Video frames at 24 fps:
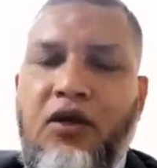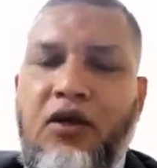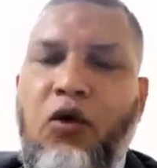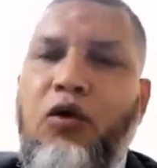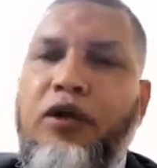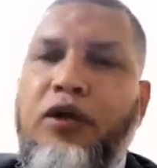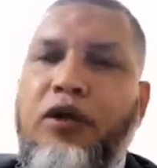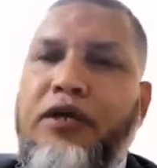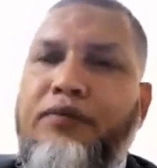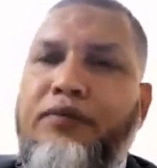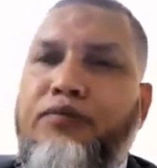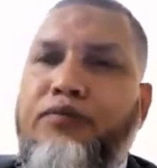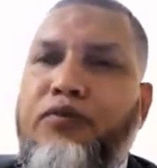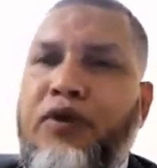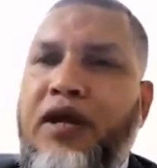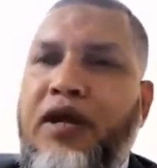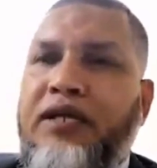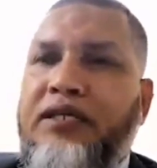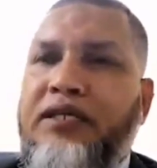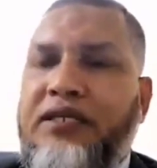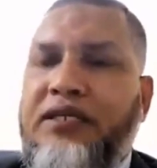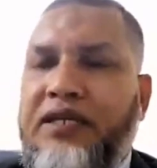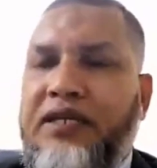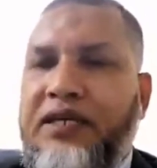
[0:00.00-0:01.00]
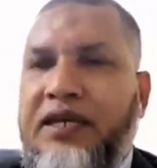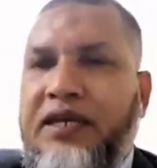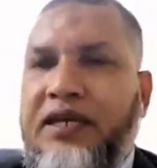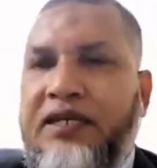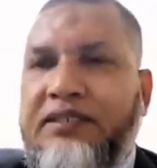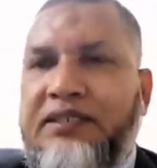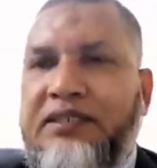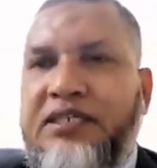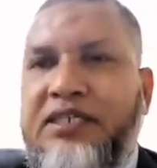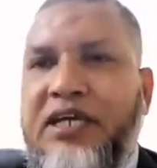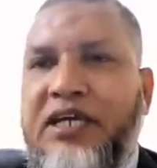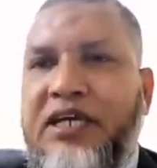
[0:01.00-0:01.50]
অনেক প্রোডাক্টকে
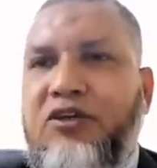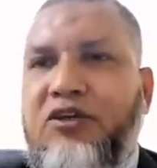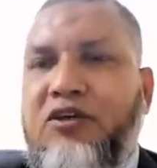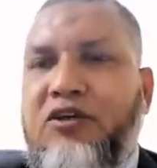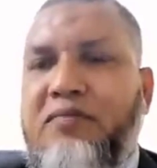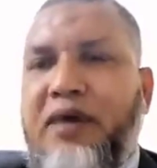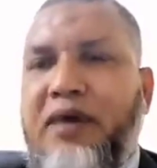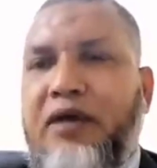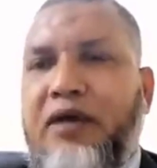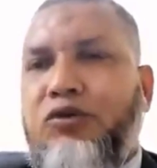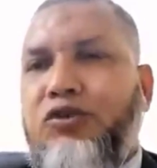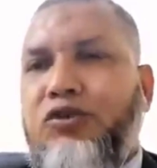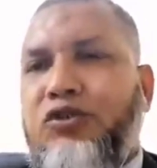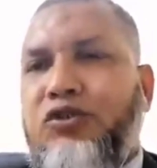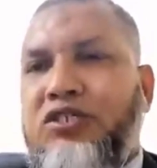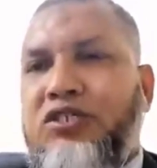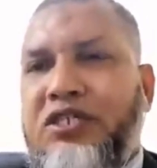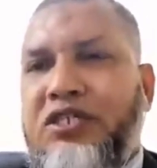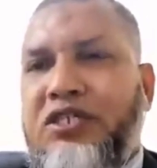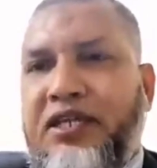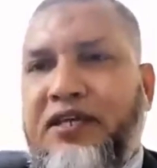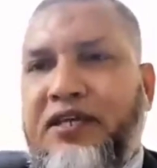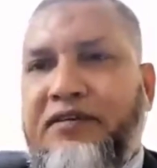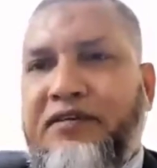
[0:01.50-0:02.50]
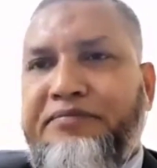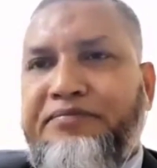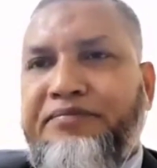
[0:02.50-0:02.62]
আজকে সাধারণ মানুষও চিনে